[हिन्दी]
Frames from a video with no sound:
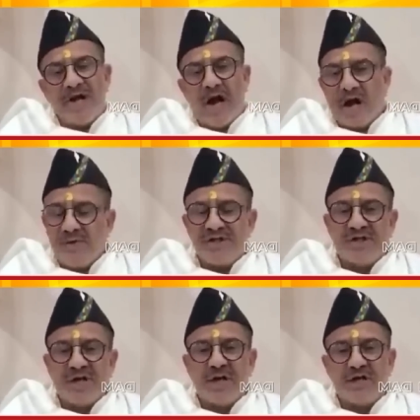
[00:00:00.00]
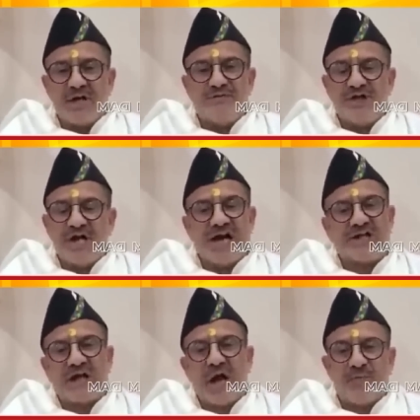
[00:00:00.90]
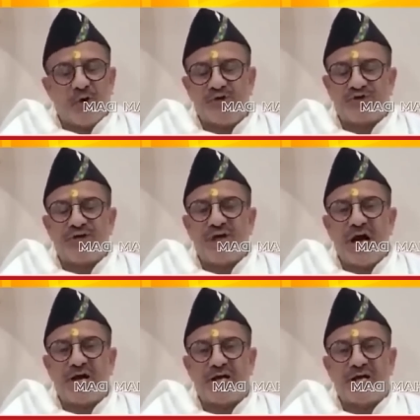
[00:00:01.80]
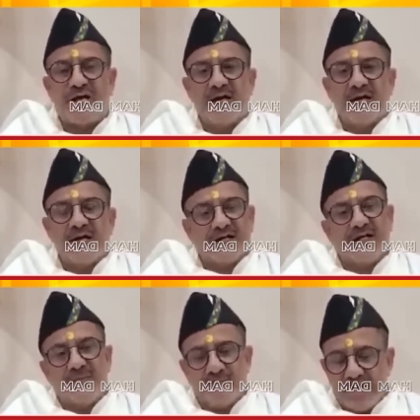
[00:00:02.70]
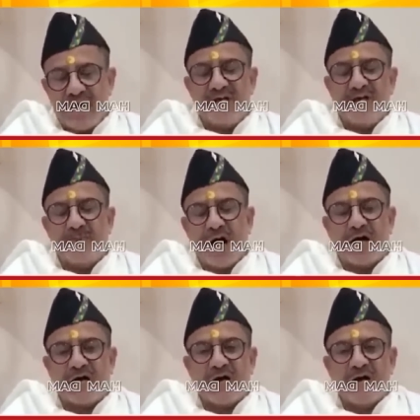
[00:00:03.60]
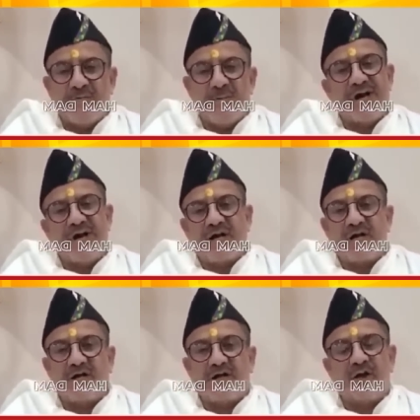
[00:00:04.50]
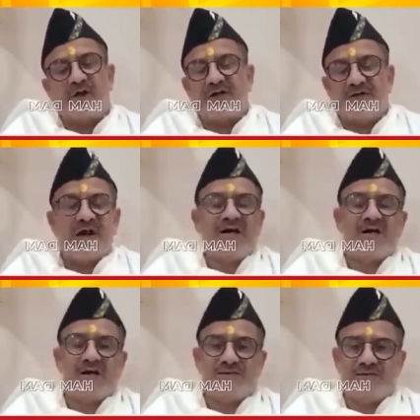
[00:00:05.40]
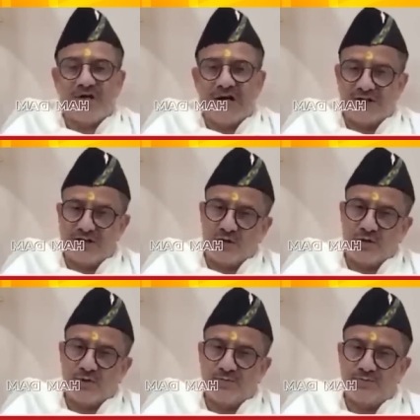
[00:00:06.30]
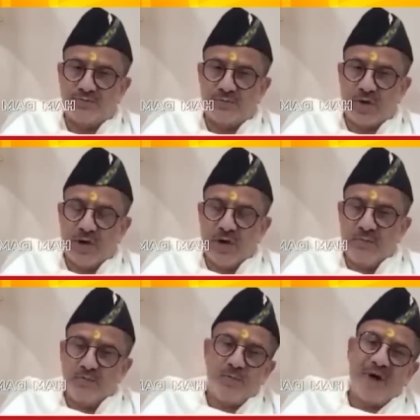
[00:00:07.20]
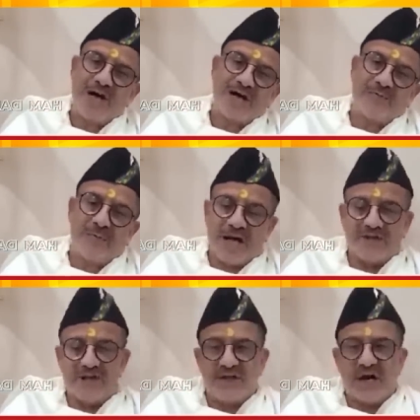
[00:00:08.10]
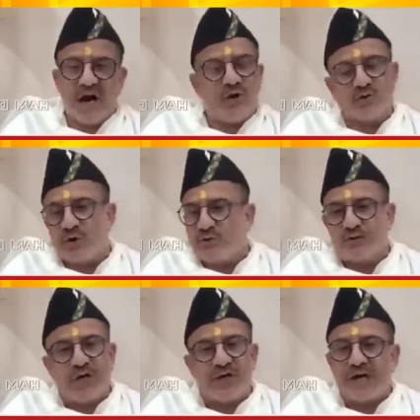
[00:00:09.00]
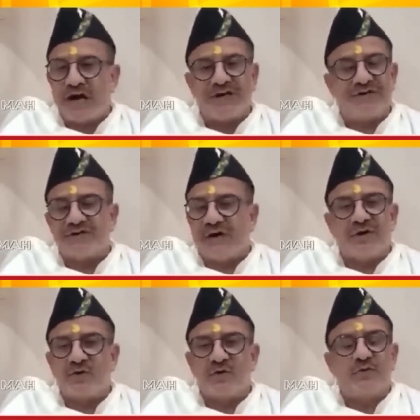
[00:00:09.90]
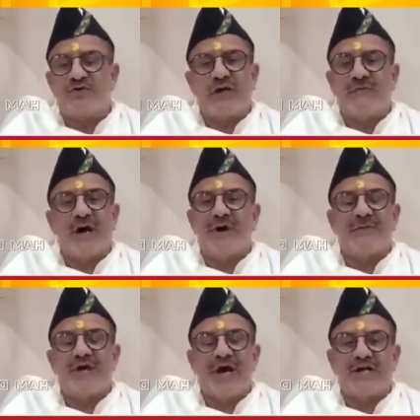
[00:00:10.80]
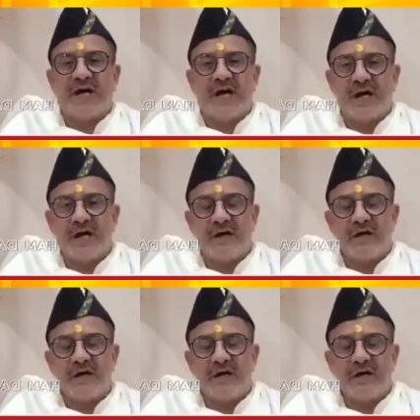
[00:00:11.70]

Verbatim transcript: मैंने हमेशा लव जिहाद का अपोज किया है लेकिन पहली बार मैं एक नौजवान लव जिहादी को मुबारकबाद दे रहा हूं कि उसने राखी सावंत को मुसलमान बना लिया